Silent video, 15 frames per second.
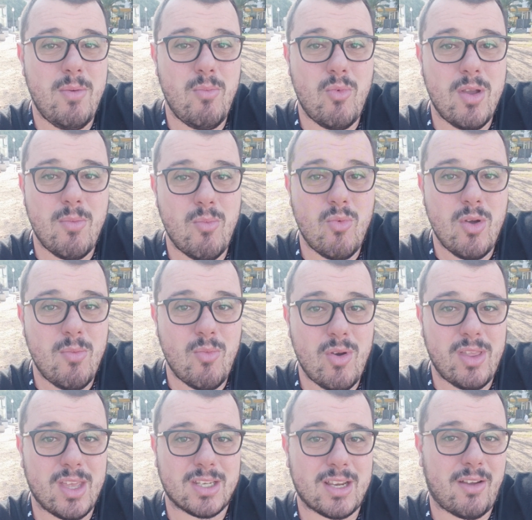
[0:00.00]
muy, muy,
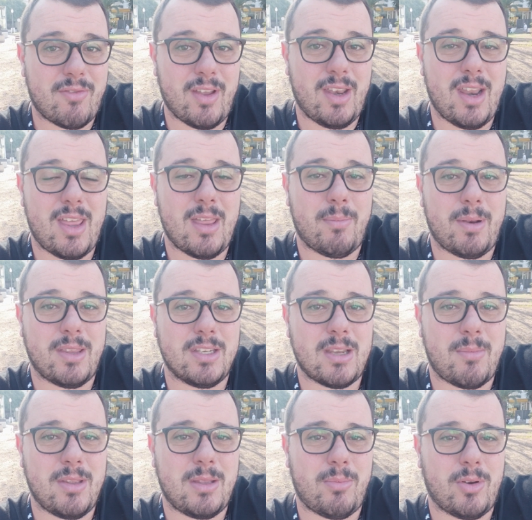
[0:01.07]
muy descafeinada,
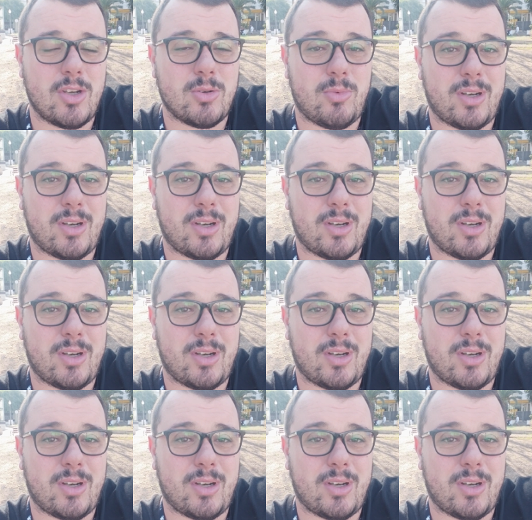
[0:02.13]
precisamente por eso,